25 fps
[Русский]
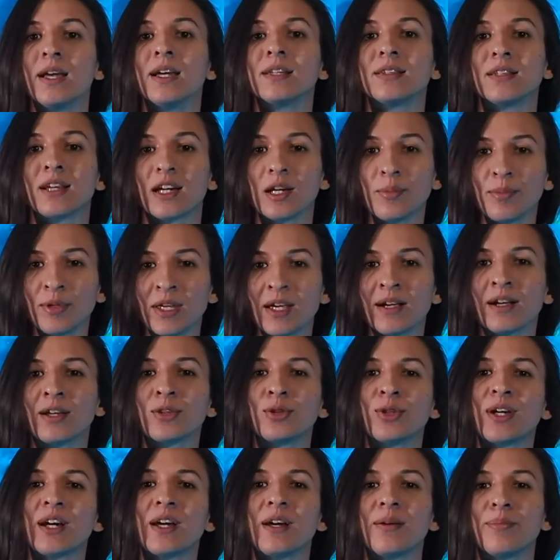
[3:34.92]
Это рыбки,
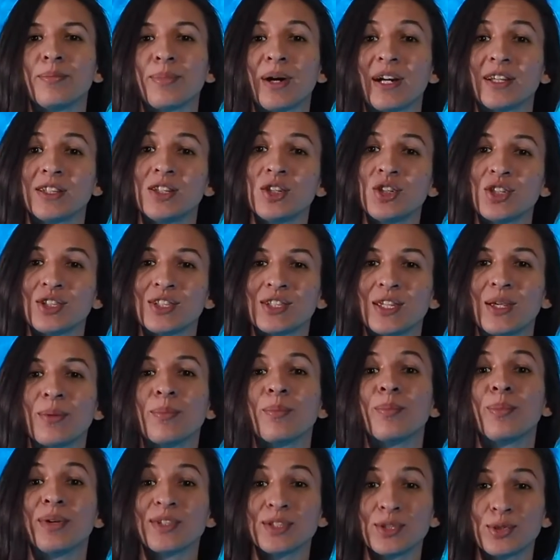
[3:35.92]
которые практически
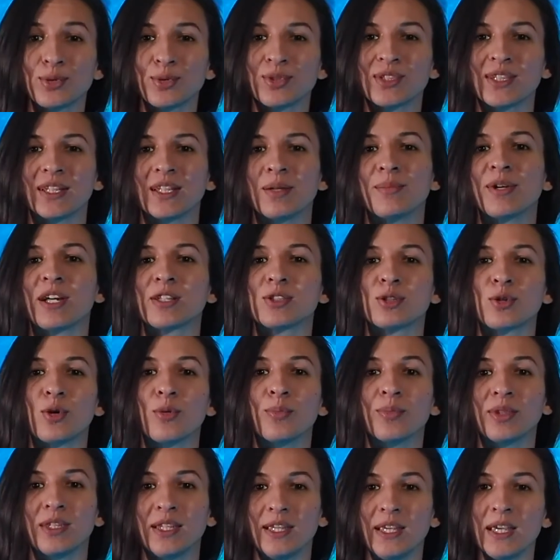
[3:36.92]
пасутся на
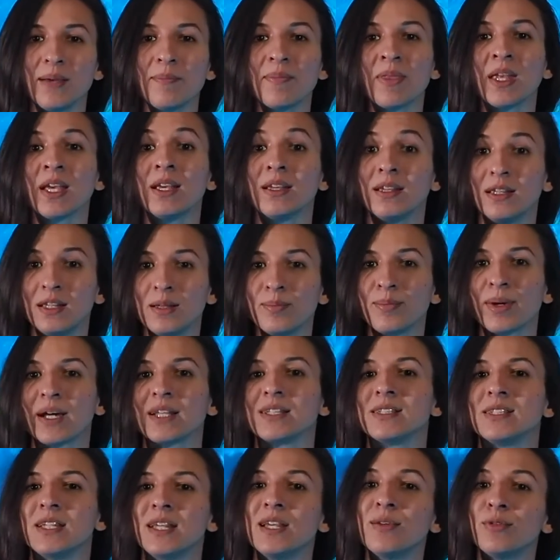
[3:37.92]
морском дне и
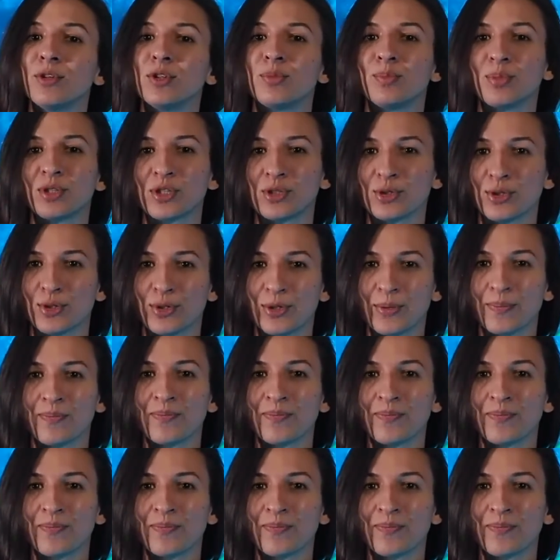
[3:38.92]
просеивают песок.